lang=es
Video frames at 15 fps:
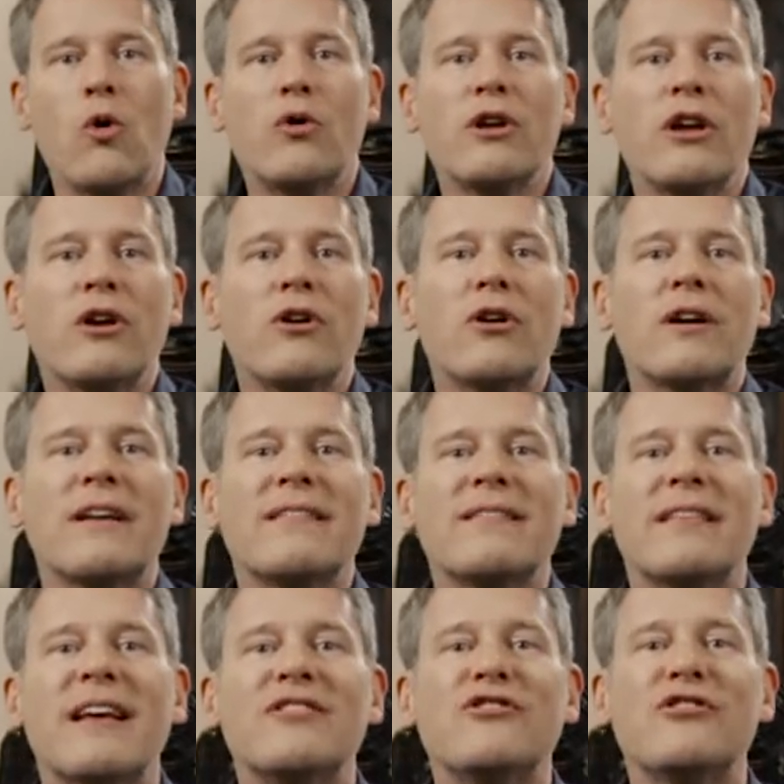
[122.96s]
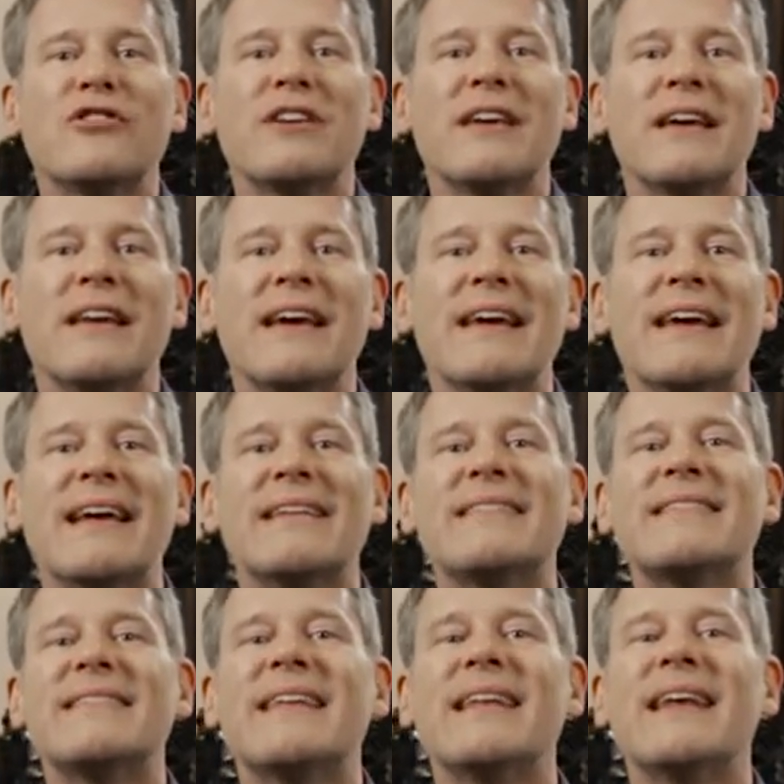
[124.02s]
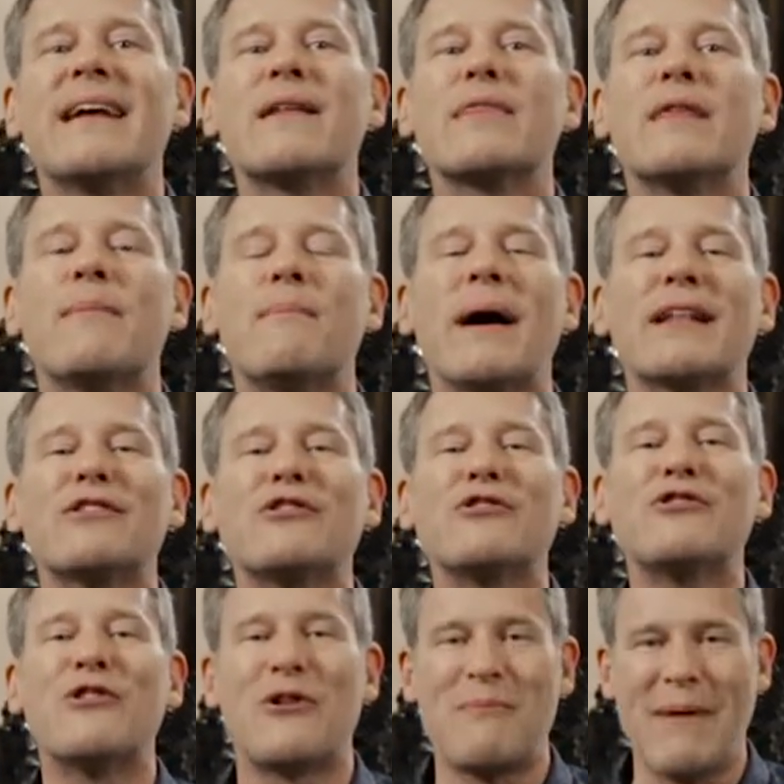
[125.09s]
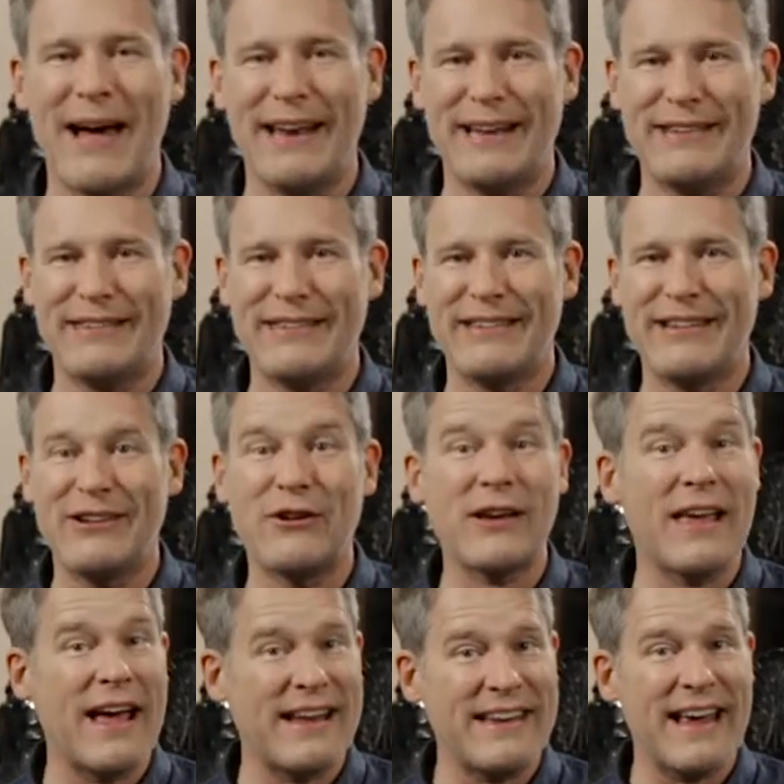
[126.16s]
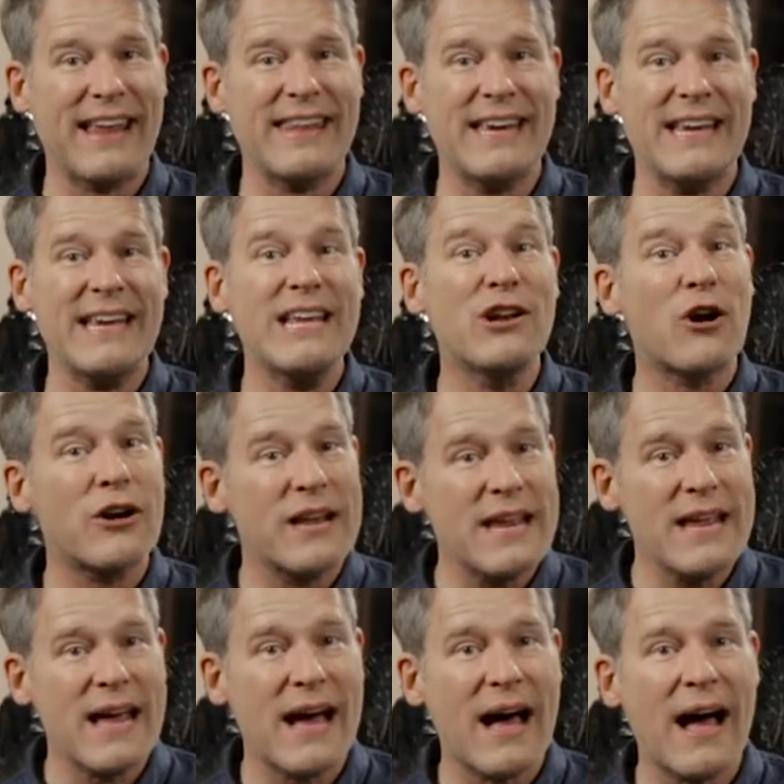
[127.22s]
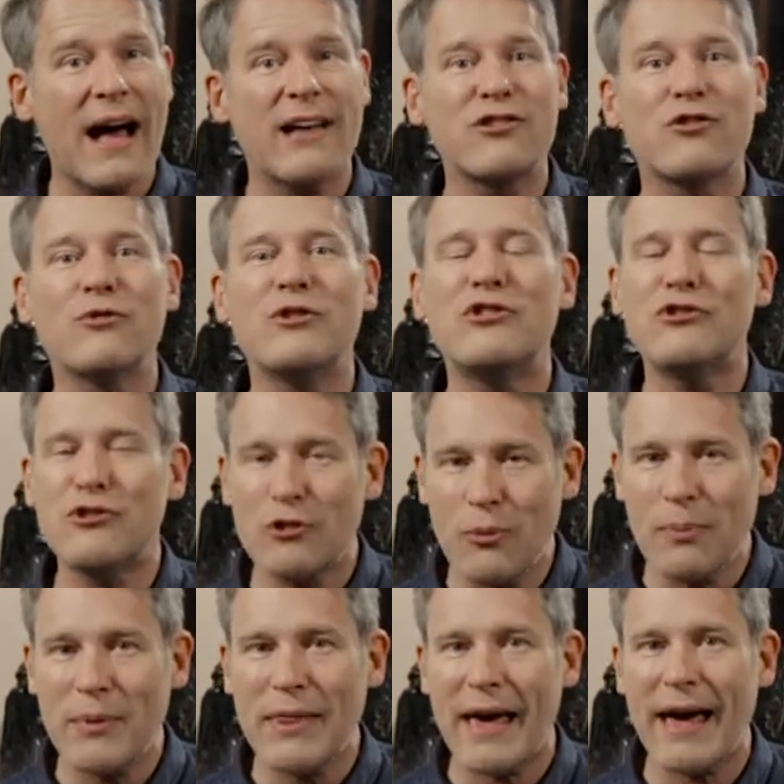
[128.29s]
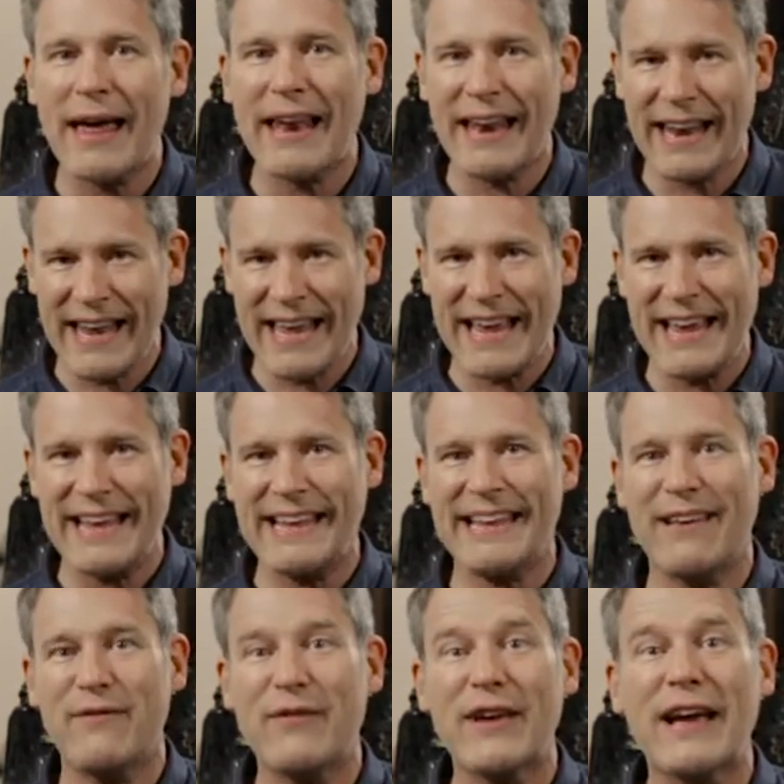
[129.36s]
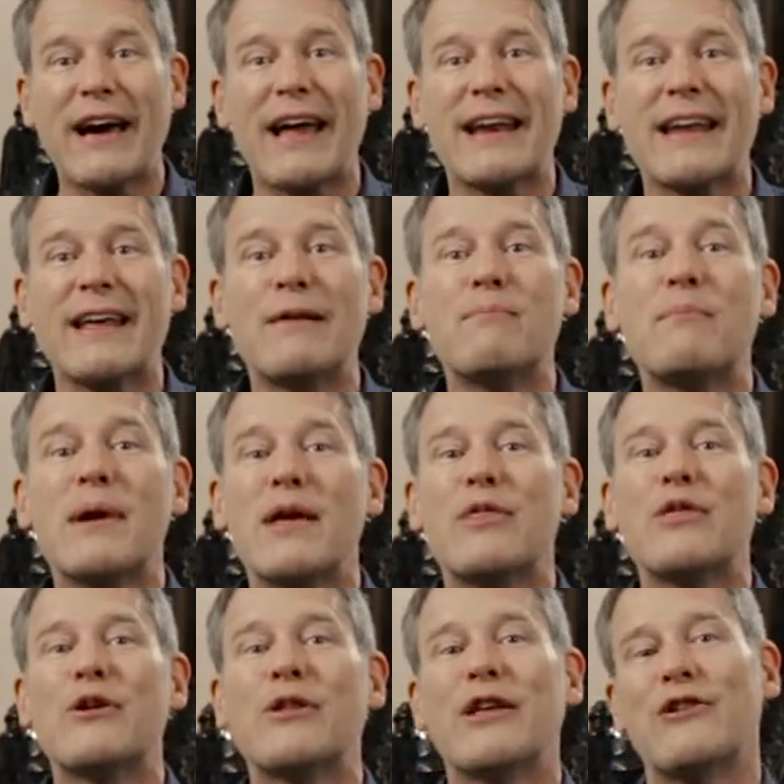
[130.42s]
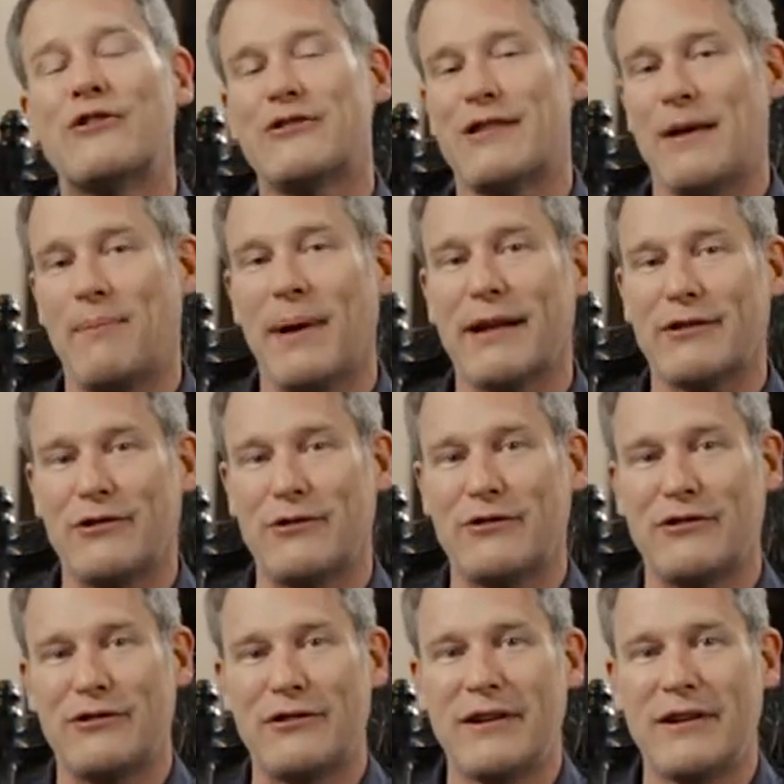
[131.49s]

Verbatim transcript: único que Sancho quiere es tener zapatos normales, lo que añade ironía a su estúpida ley de fijar el precio de los zapatos.